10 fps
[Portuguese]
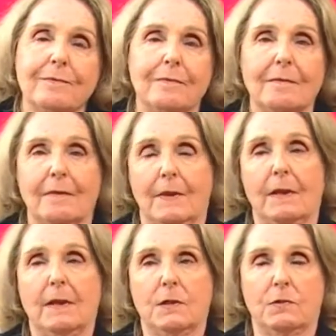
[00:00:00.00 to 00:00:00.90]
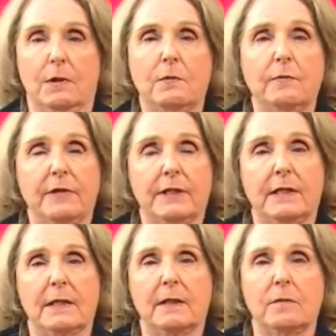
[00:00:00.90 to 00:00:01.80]
Uhum. Né? Isso é um
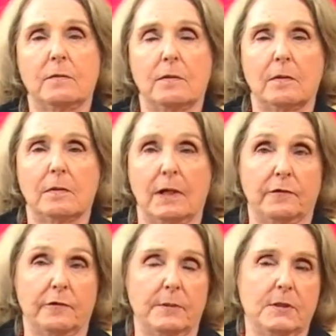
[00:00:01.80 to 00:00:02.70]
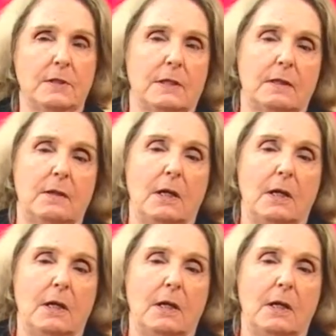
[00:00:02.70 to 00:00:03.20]
verdadeiro uh, alfabetizado.